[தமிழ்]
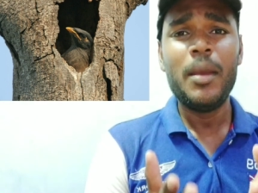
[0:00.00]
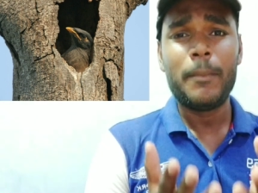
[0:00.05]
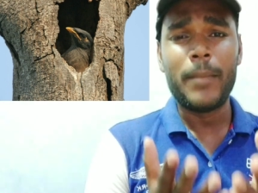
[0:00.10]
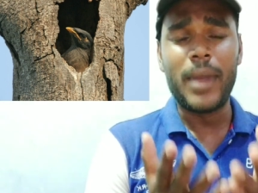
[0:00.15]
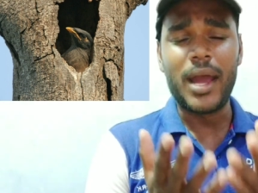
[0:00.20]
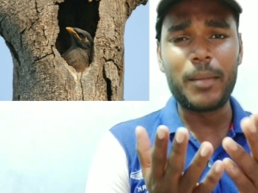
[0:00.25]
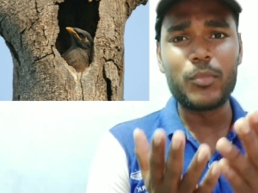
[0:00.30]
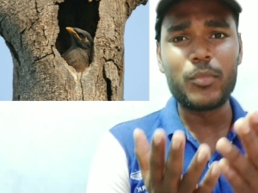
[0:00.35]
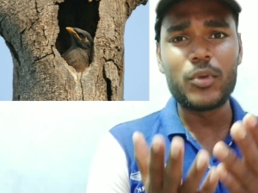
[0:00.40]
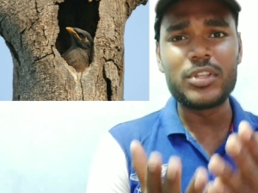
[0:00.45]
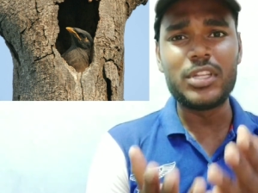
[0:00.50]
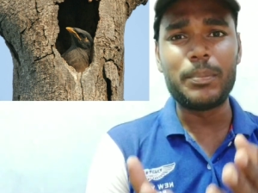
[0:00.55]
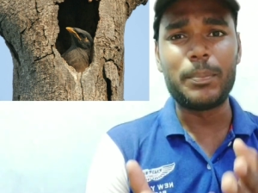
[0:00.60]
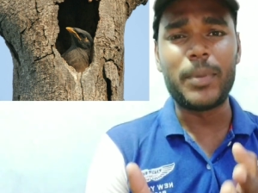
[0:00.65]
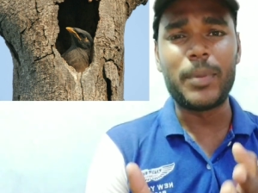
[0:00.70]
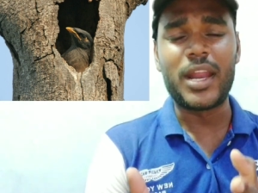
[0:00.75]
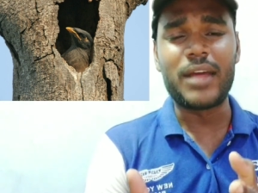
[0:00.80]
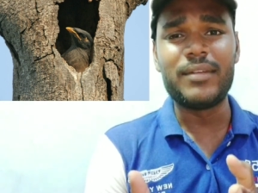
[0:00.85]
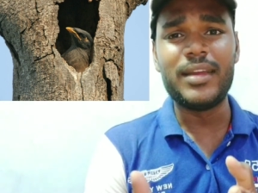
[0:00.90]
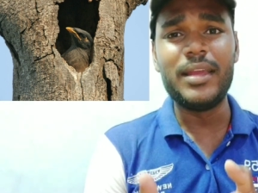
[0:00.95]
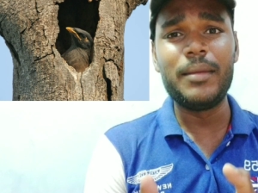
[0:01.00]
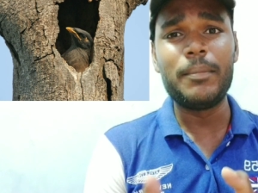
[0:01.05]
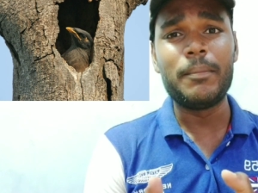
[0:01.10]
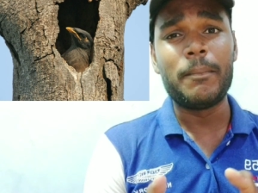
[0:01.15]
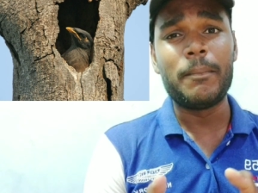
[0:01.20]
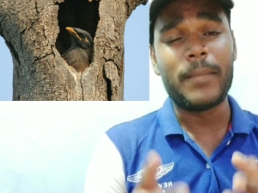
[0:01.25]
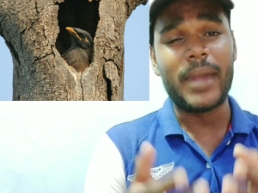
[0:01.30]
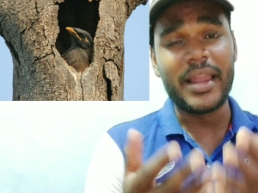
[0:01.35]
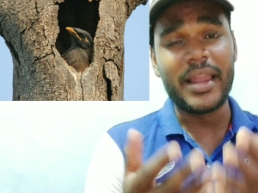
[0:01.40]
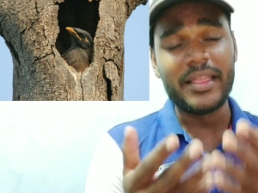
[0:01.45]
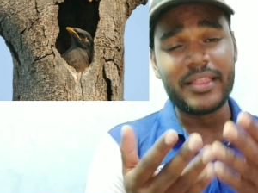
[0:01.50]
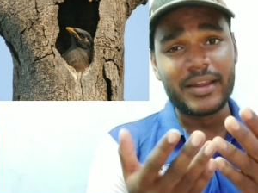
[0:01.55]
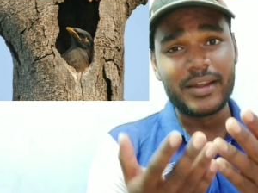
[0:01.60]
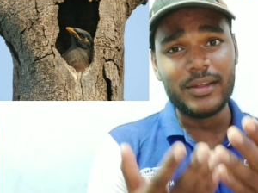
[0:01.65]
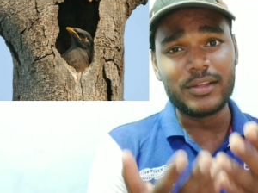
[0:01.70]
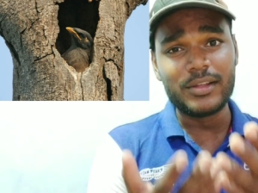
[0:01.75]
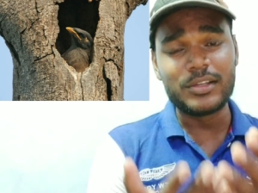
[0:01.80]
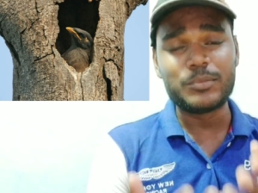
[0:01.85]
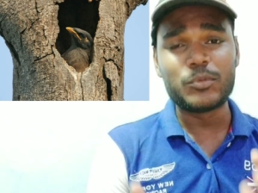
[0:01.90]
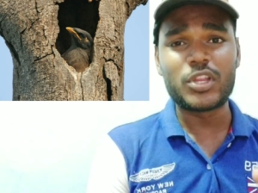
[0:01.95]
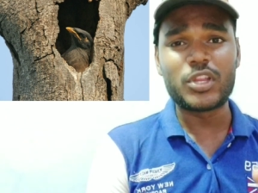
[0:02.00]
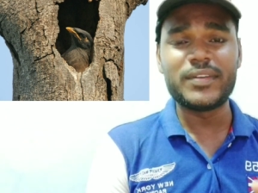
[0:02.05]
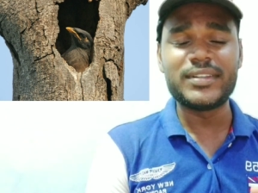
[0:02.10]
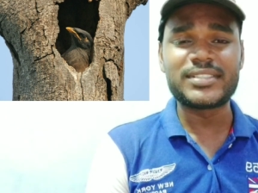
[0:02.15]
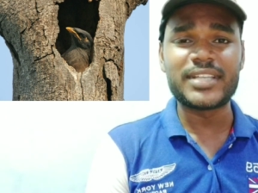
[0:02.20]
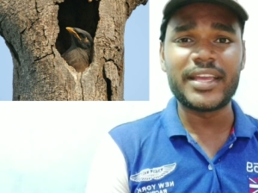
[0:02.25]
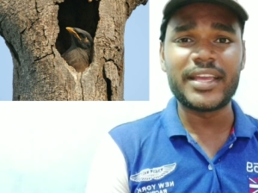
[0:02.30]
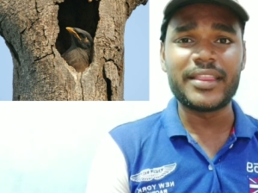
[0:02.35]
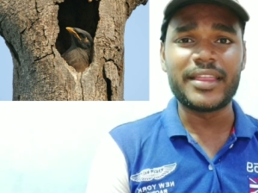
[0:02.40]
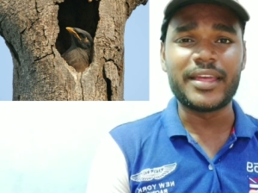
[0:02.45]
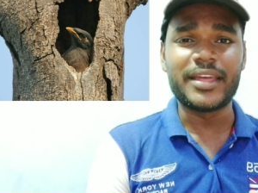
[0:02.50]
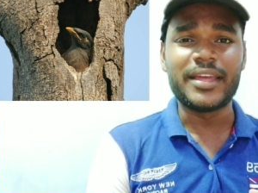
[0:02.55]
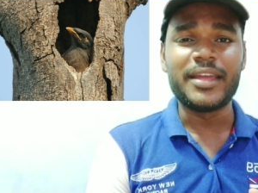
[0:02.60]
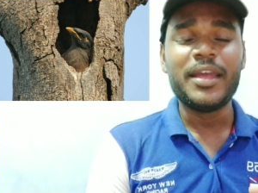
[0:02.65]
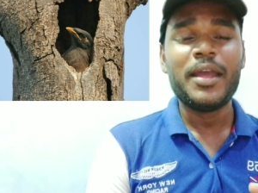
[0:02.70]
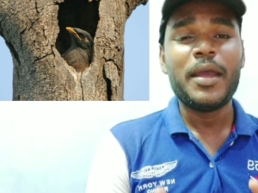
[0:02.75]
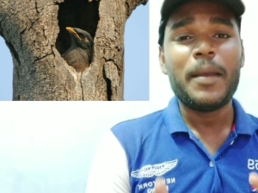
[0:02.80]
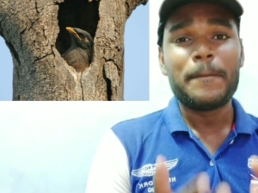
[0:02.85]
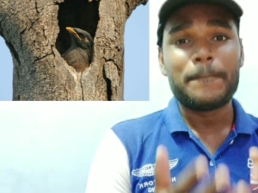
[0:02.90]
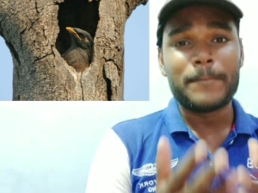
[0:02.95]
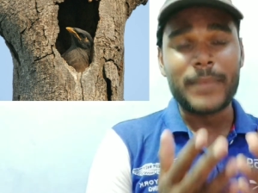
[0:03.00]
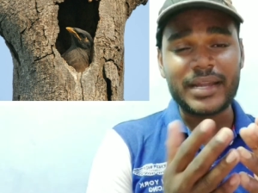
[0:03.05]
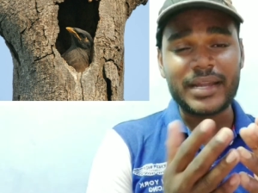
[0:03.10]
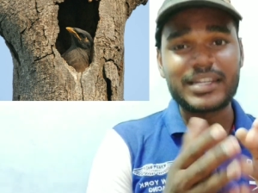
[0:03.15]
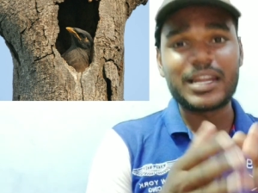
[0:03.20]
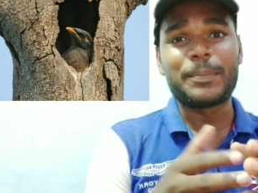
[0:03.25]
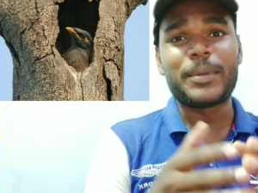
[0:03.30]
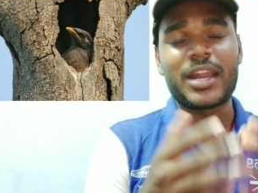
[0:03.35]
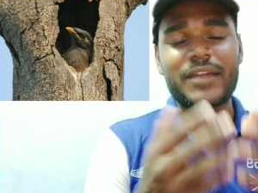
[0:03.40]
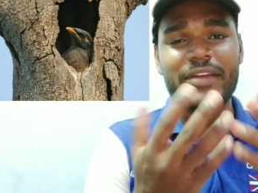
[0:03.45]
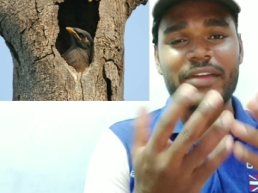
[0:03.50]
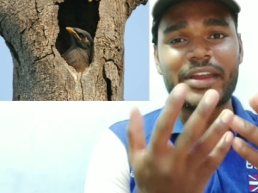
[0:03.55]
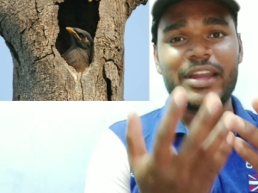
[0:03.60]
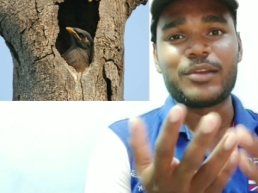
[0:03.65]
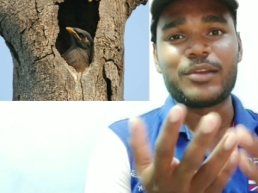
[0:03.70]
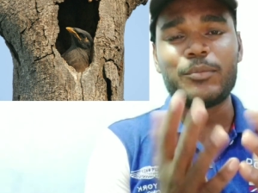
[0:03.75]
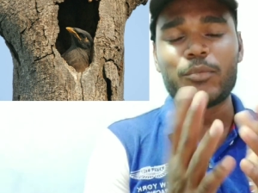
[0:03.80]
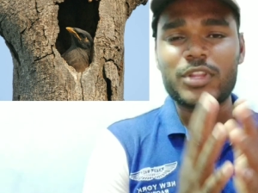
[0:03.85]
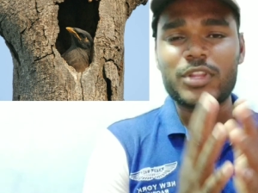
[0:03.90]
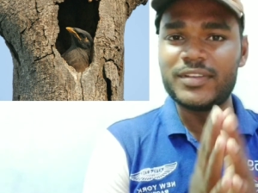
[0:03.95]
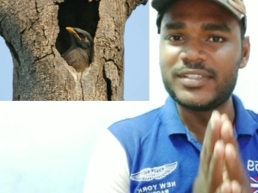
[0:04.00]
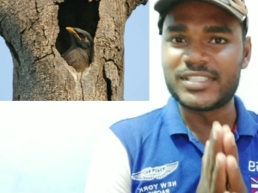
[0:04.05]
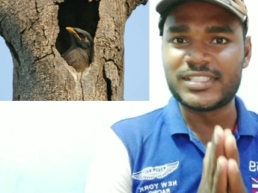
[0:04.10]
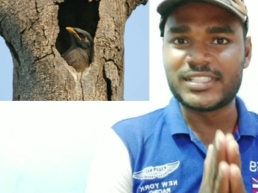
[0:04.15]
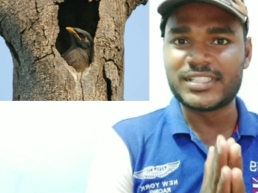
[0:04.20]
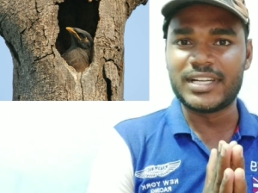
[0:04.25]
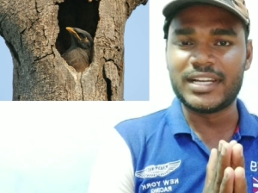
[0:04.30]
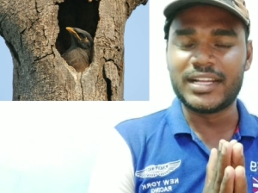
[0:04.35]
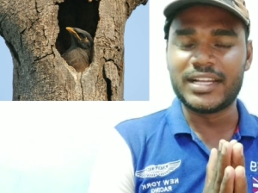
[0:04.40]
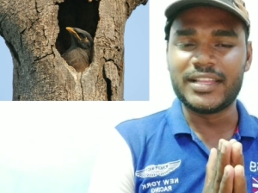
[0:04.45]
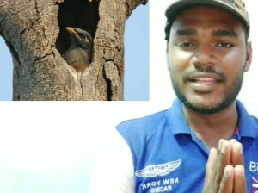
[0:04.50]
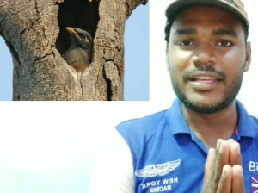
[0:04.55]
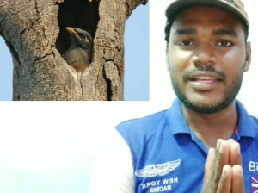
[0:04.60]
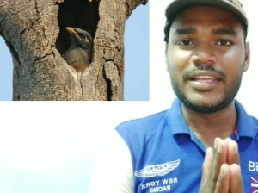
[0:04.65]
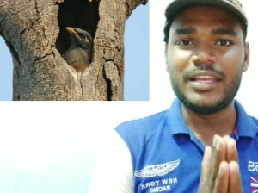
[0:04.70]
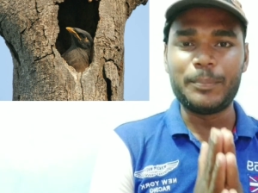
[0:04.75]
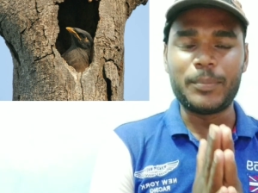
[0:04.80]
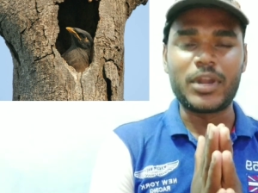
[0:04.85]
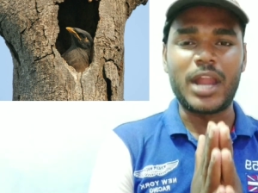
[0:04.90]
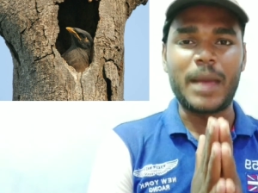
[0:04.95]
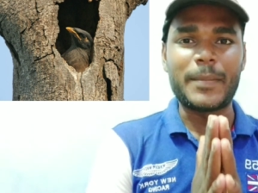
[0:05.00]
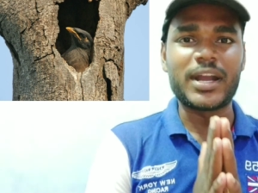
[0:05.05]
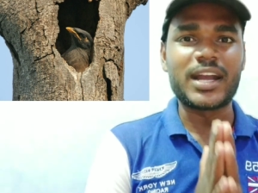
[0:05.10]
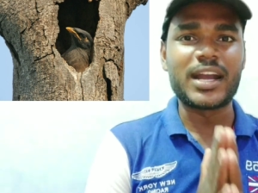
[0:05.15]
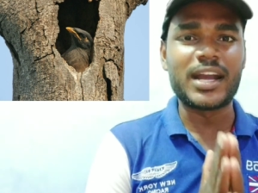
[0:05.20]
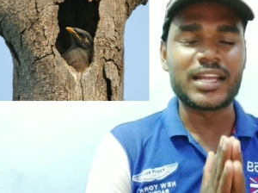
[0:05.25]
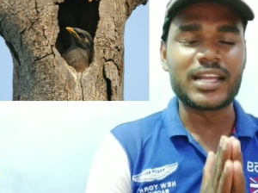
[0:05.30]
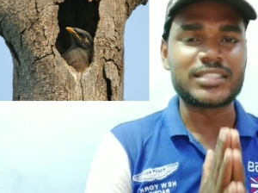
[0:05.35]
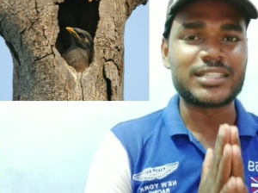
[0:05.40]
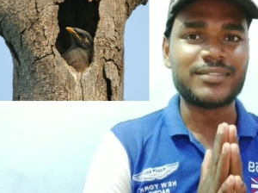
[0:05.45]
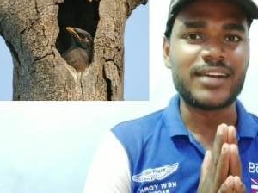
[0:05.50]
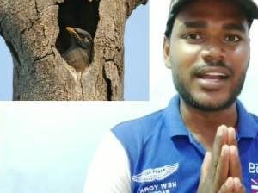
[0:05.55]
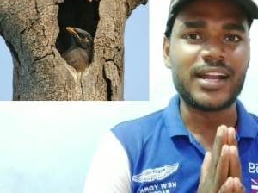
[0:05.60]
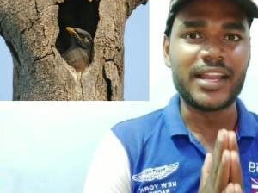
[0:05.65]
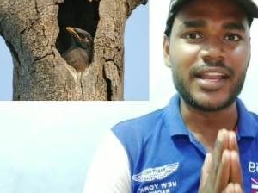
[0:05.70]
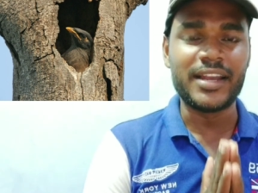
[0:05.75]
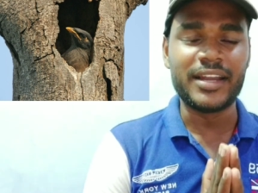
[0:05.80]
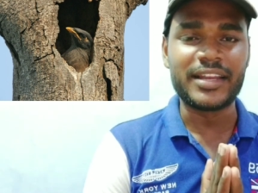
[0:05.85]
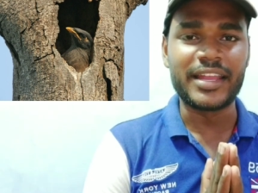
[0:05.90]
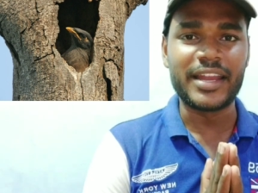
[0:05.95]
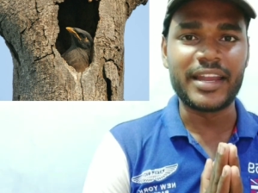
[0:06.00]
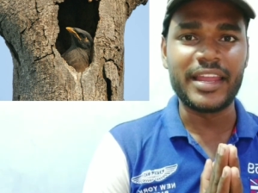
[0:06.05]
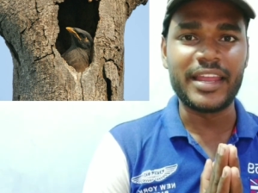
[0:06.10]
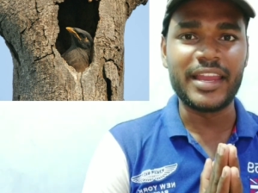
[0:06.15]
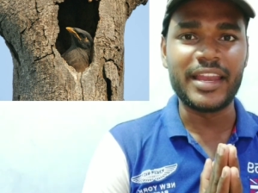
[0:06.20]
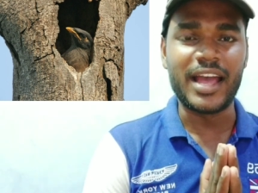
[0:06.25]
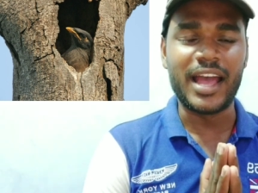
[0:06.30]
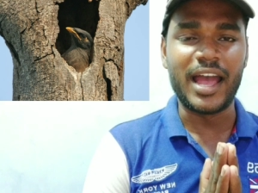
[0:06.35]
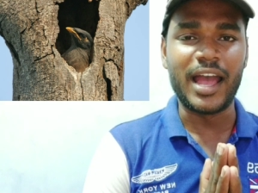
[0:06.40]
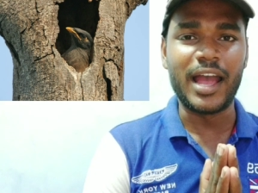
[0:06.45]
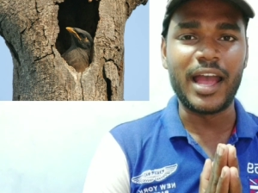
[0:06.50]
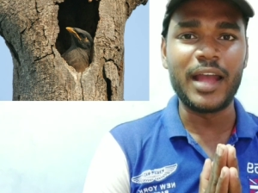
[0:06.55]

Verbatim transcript: மரம் கொத்தி பறவை மனிதர்களுக்கும் உதவி செய்யுது மற்ற பறவைகளுக்கும் உதவி செஞ்சுக்கிட்டு இருக்குது இப்போ நமக்கான சவால் என்னன்னு கேட்டிங்கன்னா